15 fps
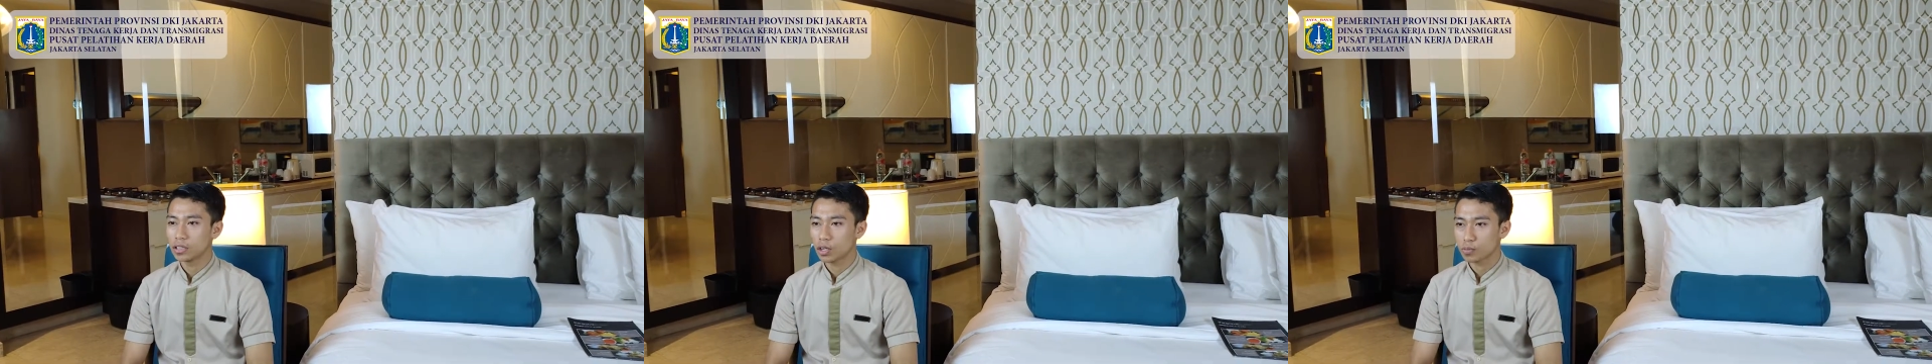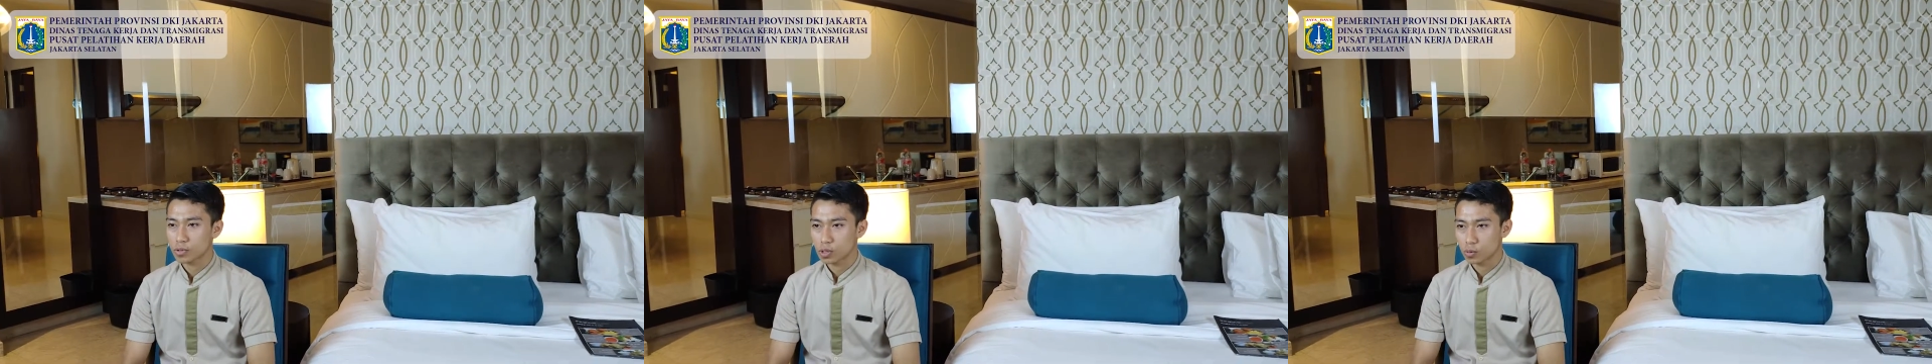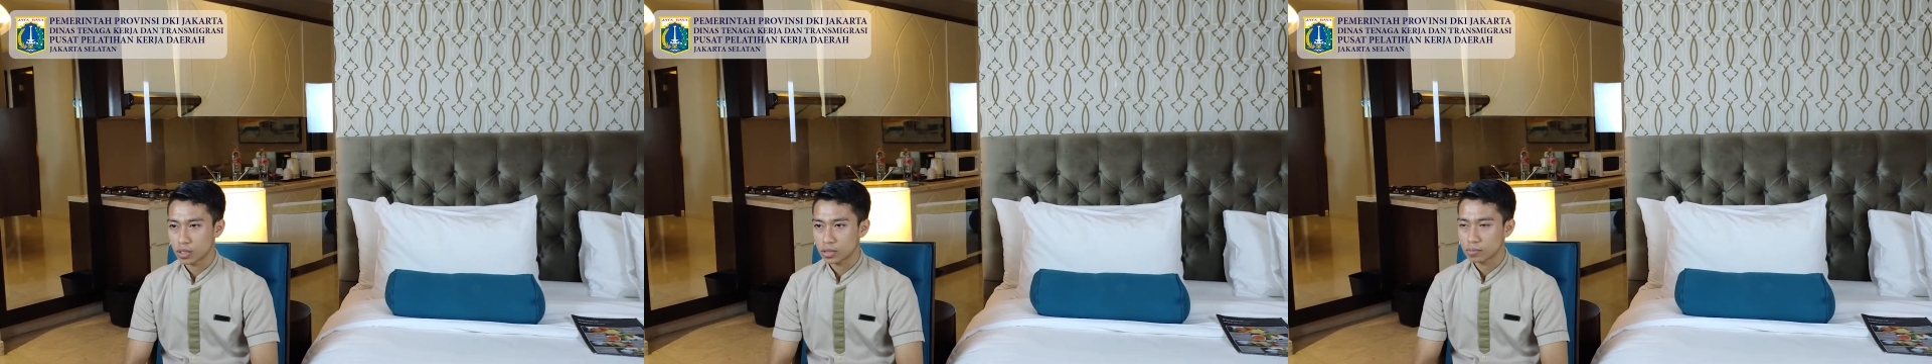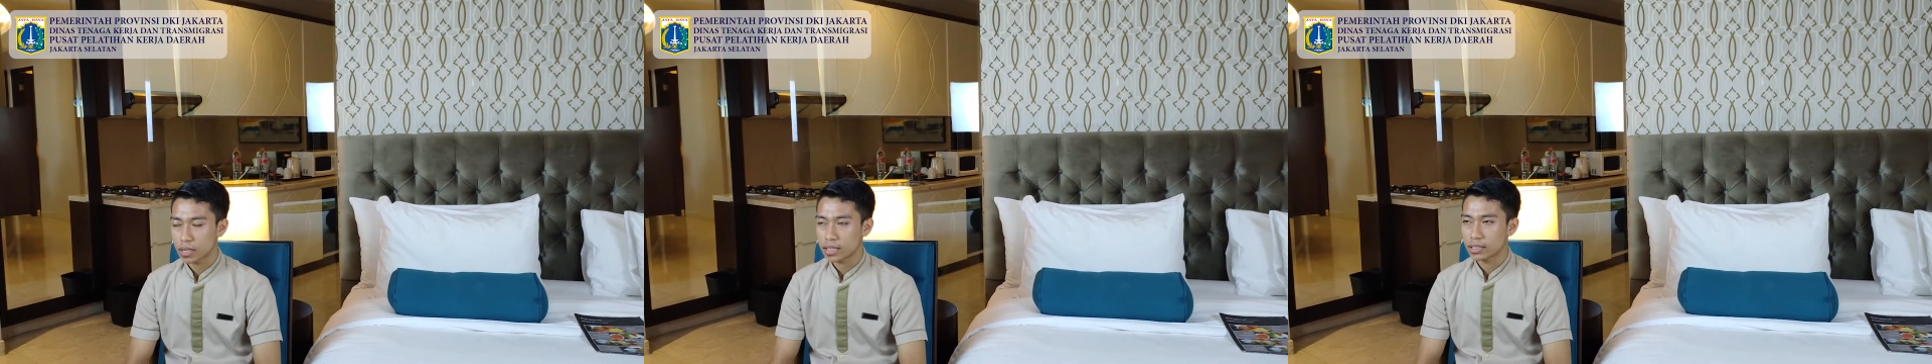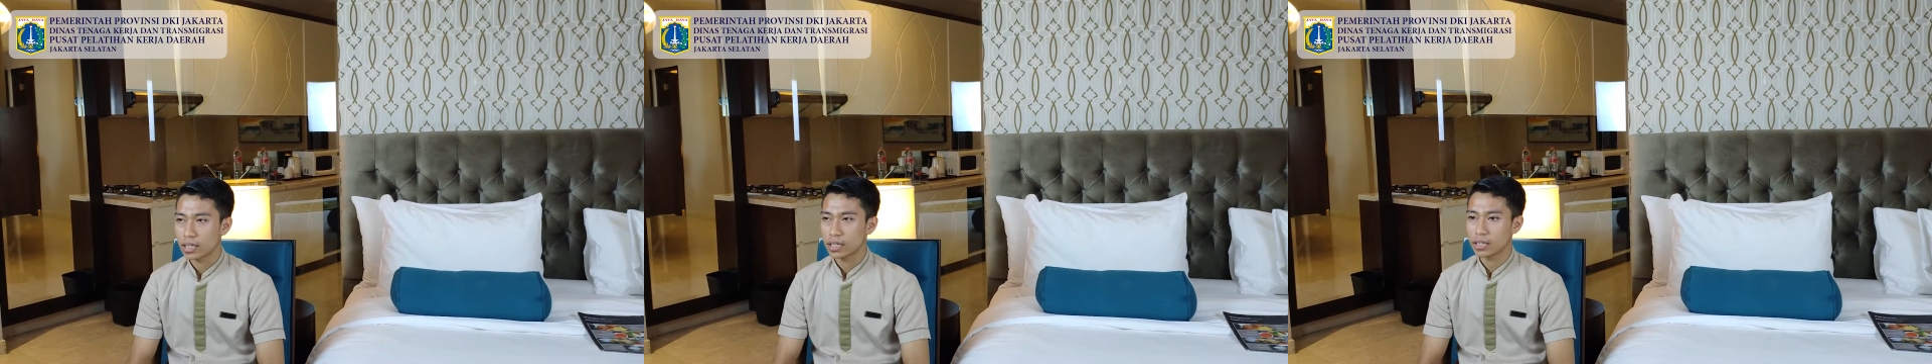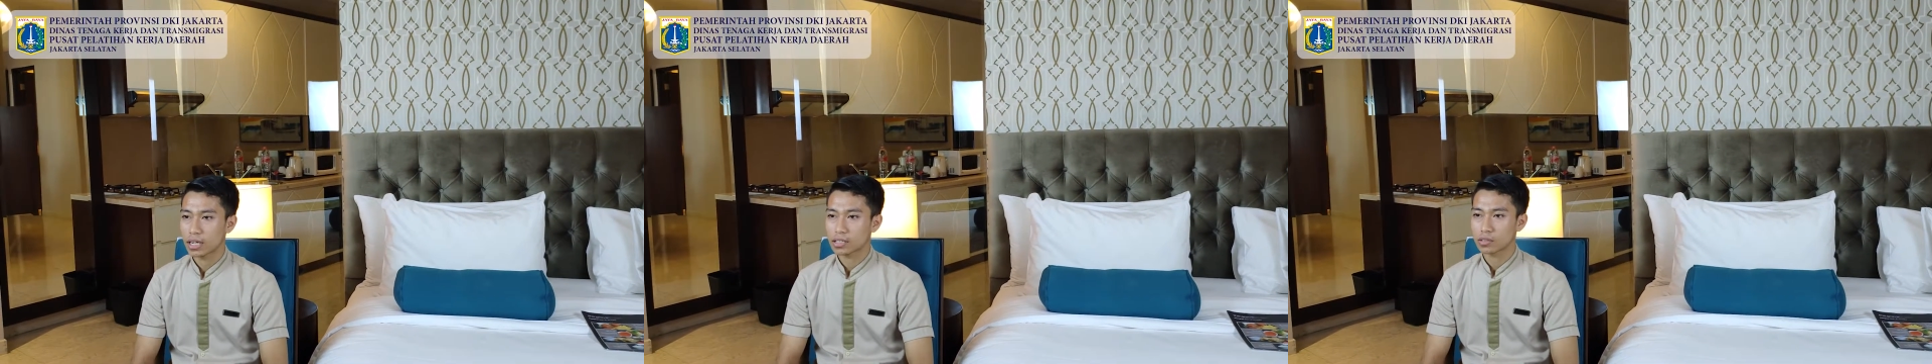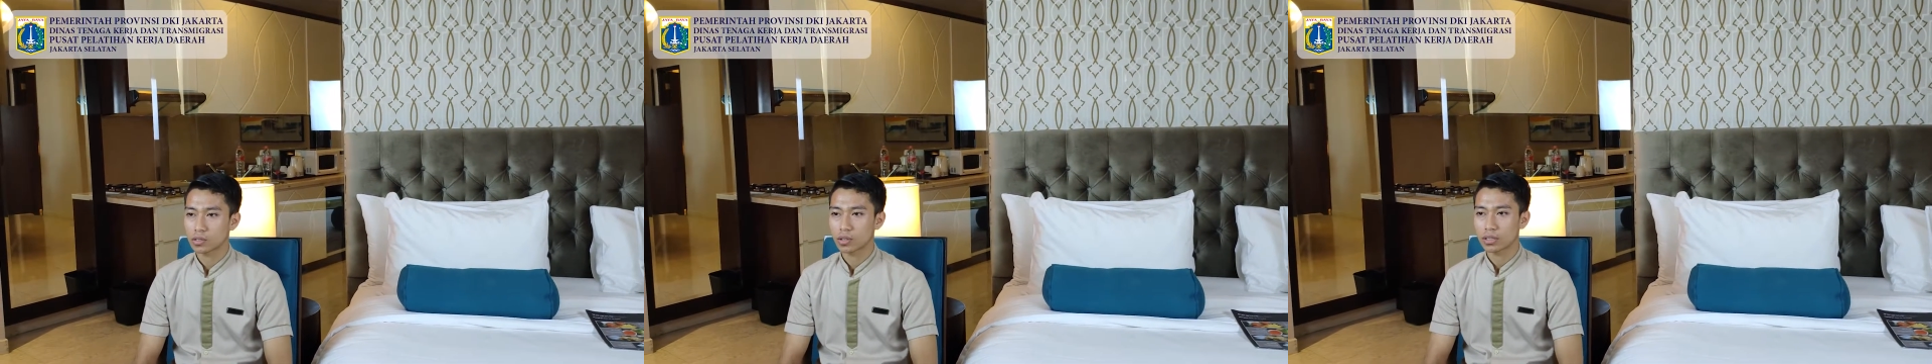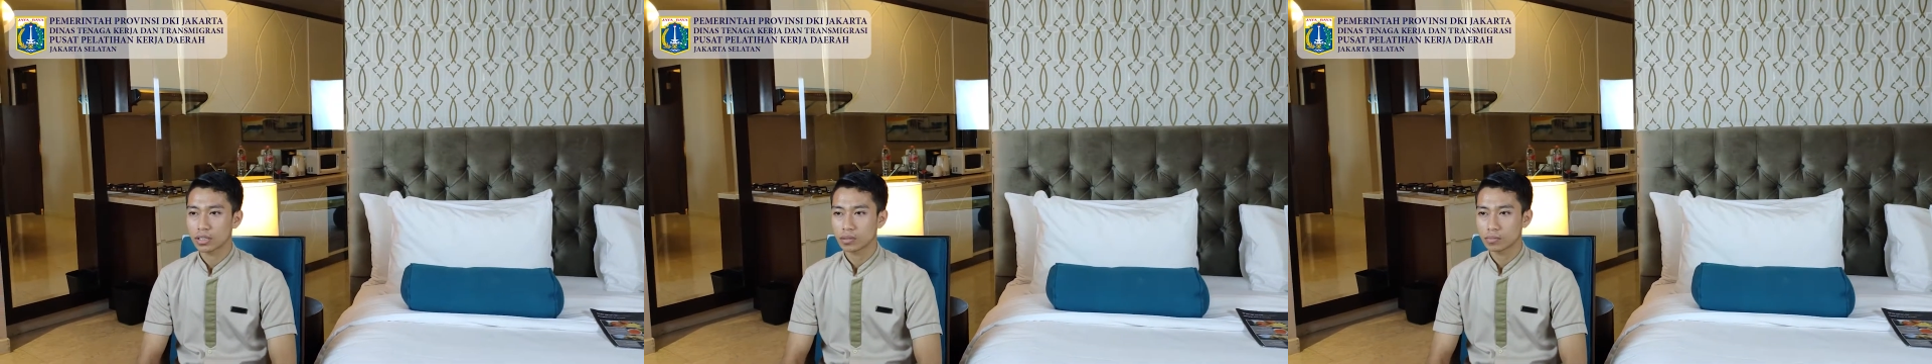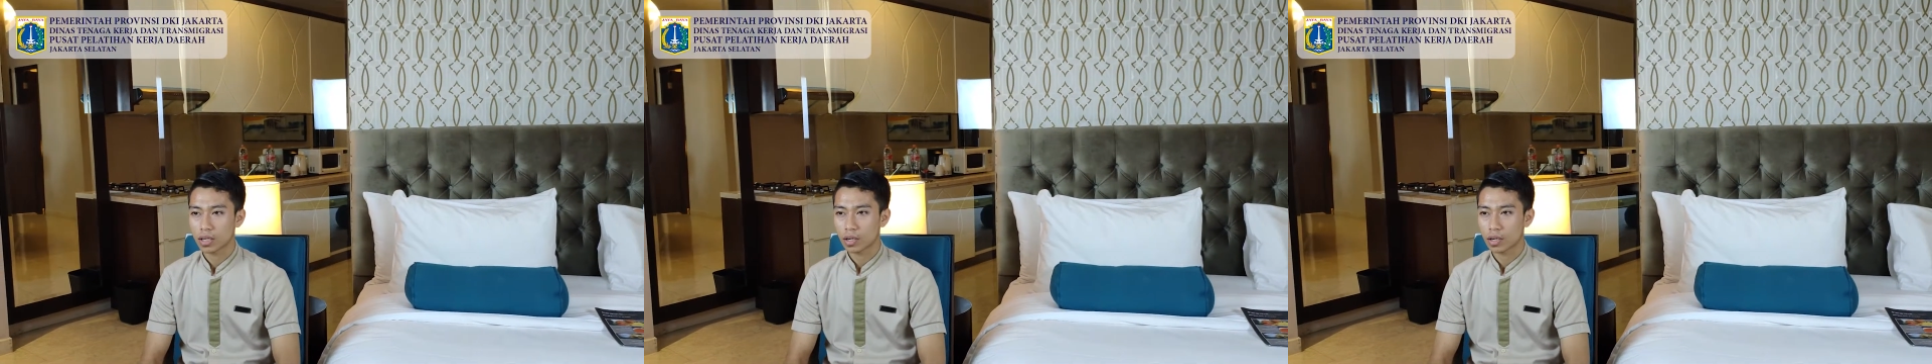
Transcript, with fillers: di The Grove Suite by Grand Aston